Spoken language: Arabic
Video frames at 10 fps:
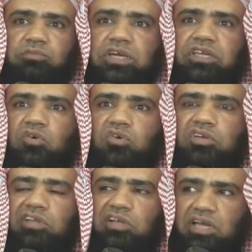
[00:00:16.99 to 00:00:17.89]
بين
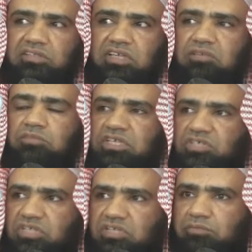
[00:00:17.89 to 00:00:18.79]
كل ركعتين
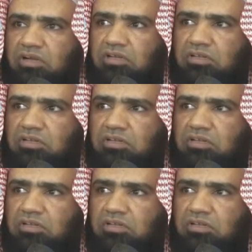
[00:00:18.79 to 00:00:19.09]
بتسليمة